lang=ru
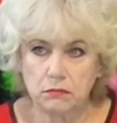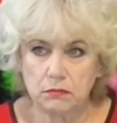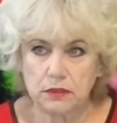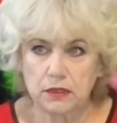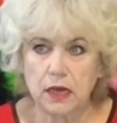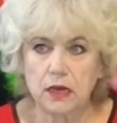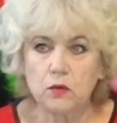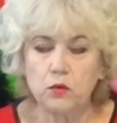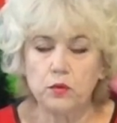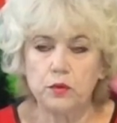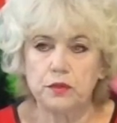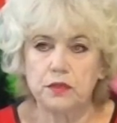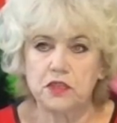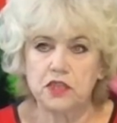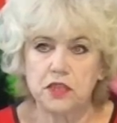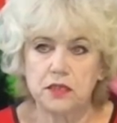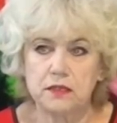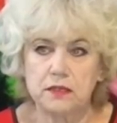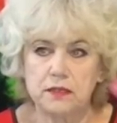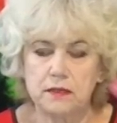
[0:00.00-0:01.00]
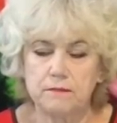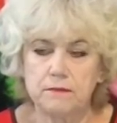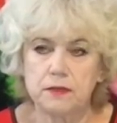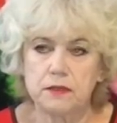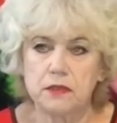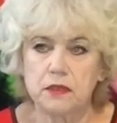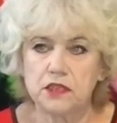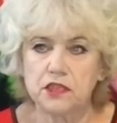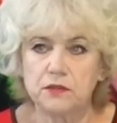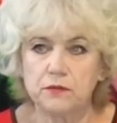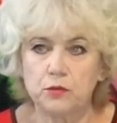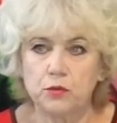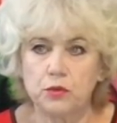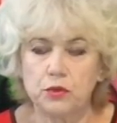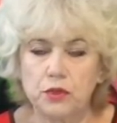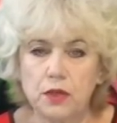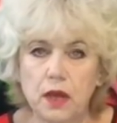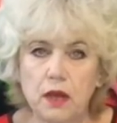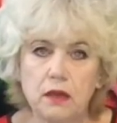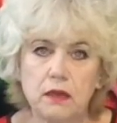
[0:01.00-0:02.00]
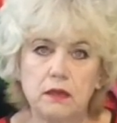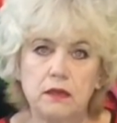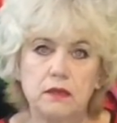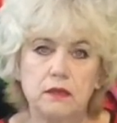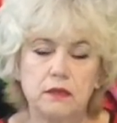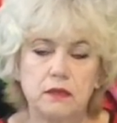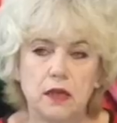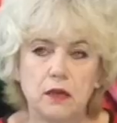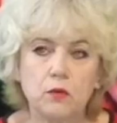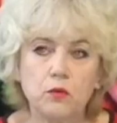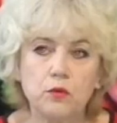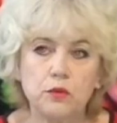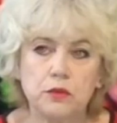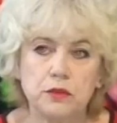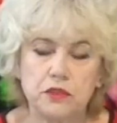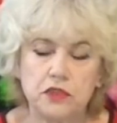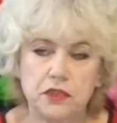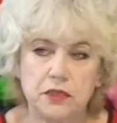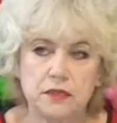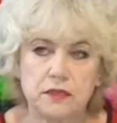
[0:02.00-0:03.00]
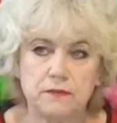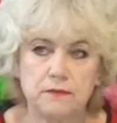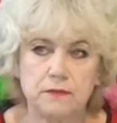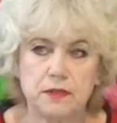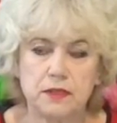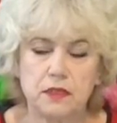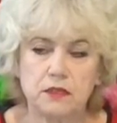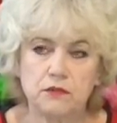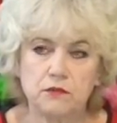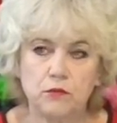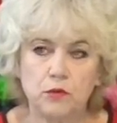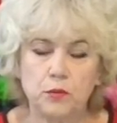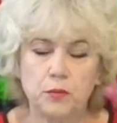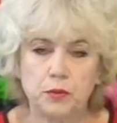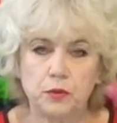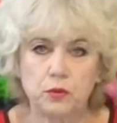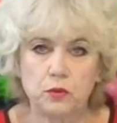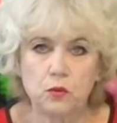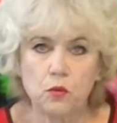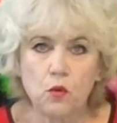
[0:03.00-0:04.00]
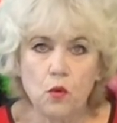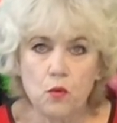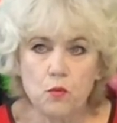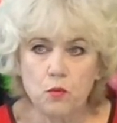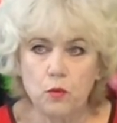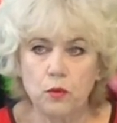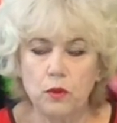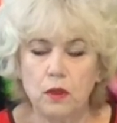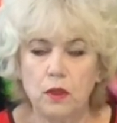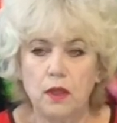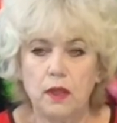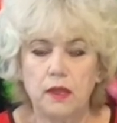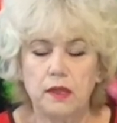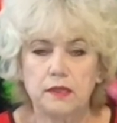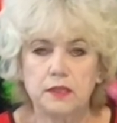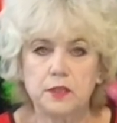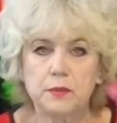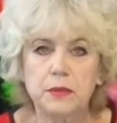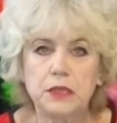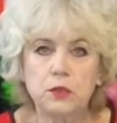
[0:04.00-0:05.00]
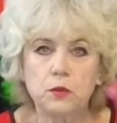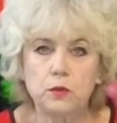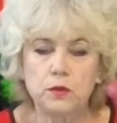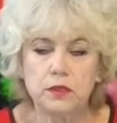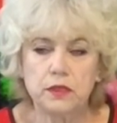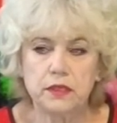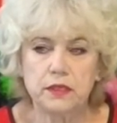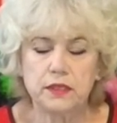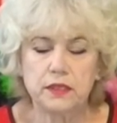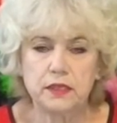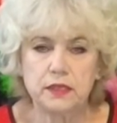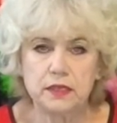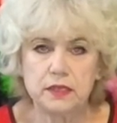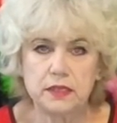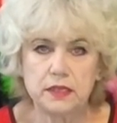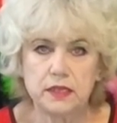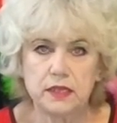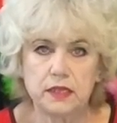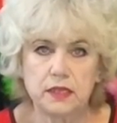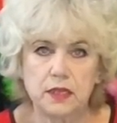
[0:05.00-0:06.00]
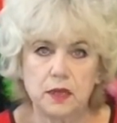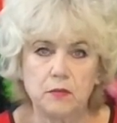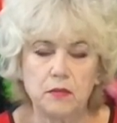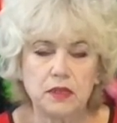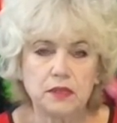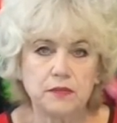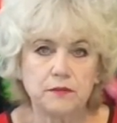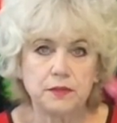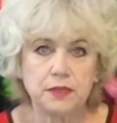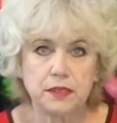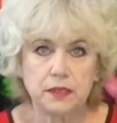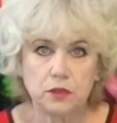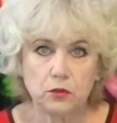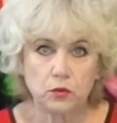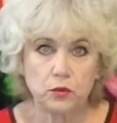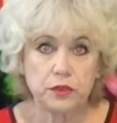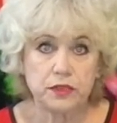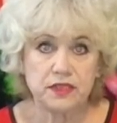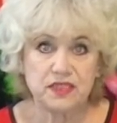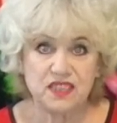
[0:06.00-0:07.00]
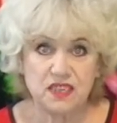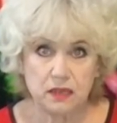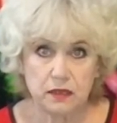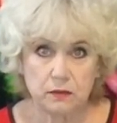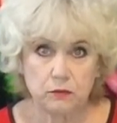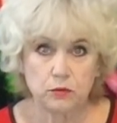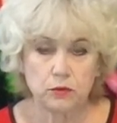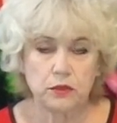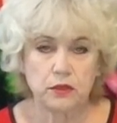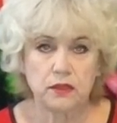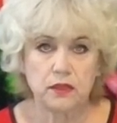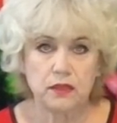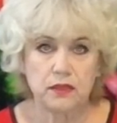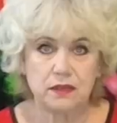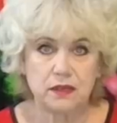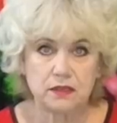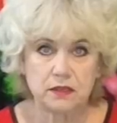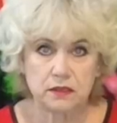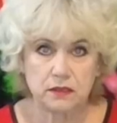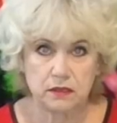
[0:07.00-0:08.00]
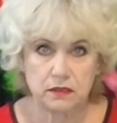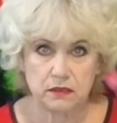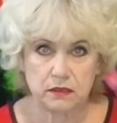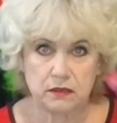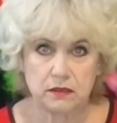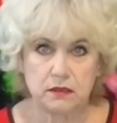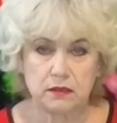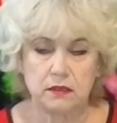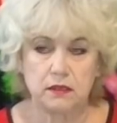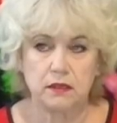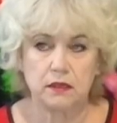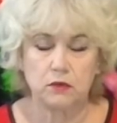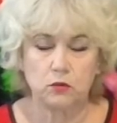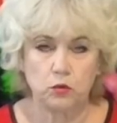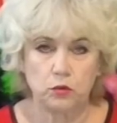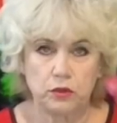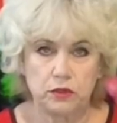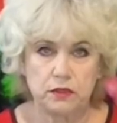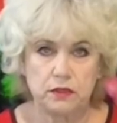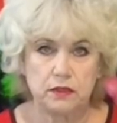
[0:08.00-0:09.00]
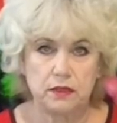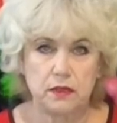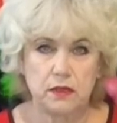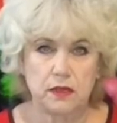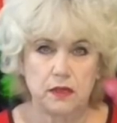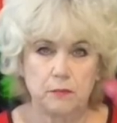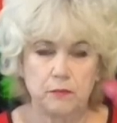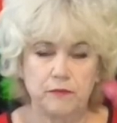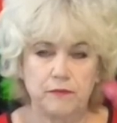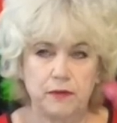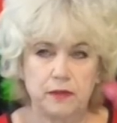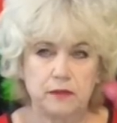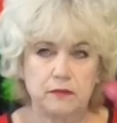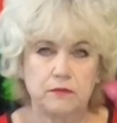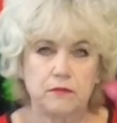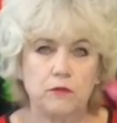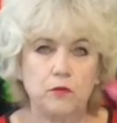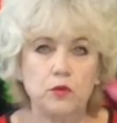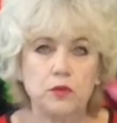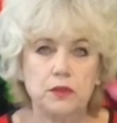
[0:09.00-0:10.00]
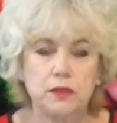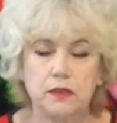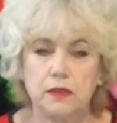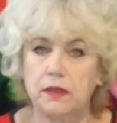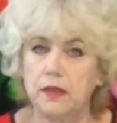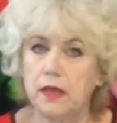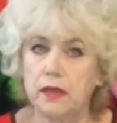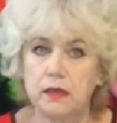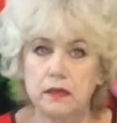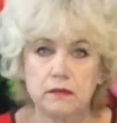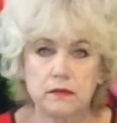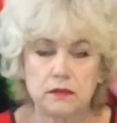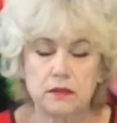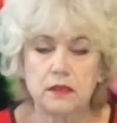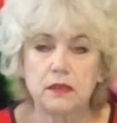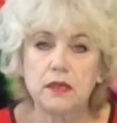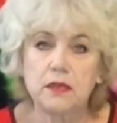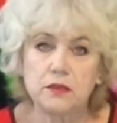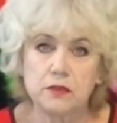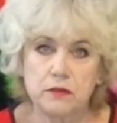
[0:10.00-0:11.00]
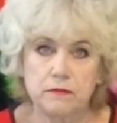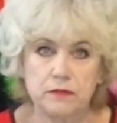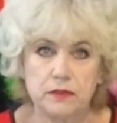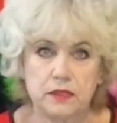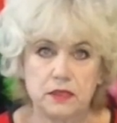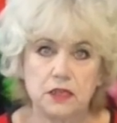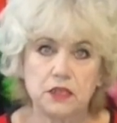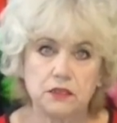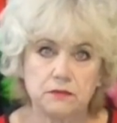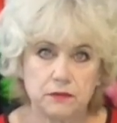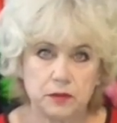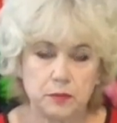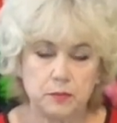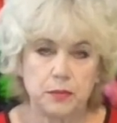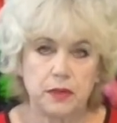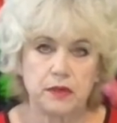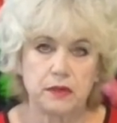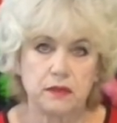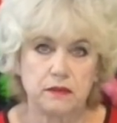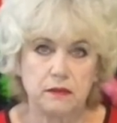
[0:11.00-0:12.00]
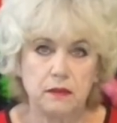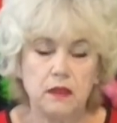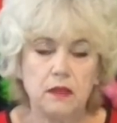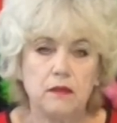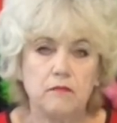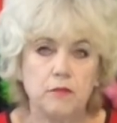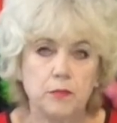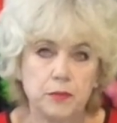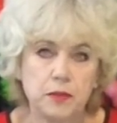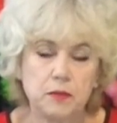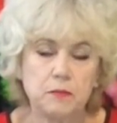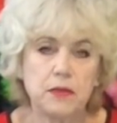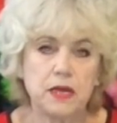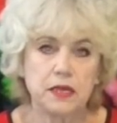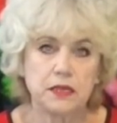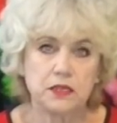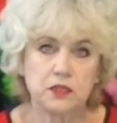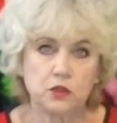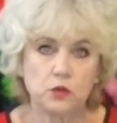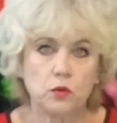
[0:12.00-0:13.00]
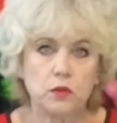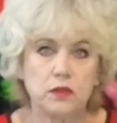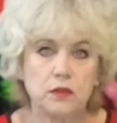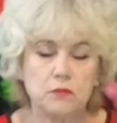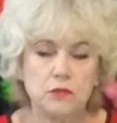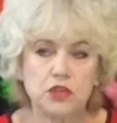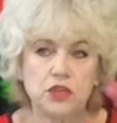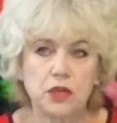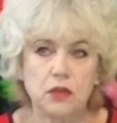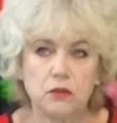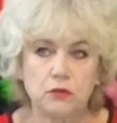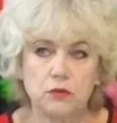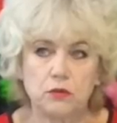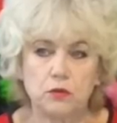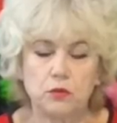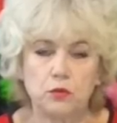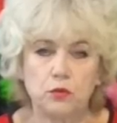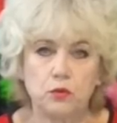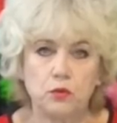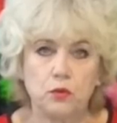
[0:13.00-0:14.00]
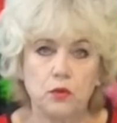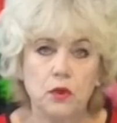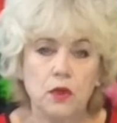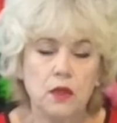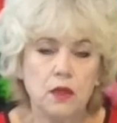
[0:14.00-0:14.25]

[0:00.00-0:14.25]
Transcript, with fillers: какую-то часть я высаживаю так, какую-то часть высаживаю по-другому смотрю на характеристики томатов, те, которые сильно вот такие раскидистые, которые сильно облистленные, я их стараюсь не высаживать парно. Вы понимаете, что они мешают друг другу.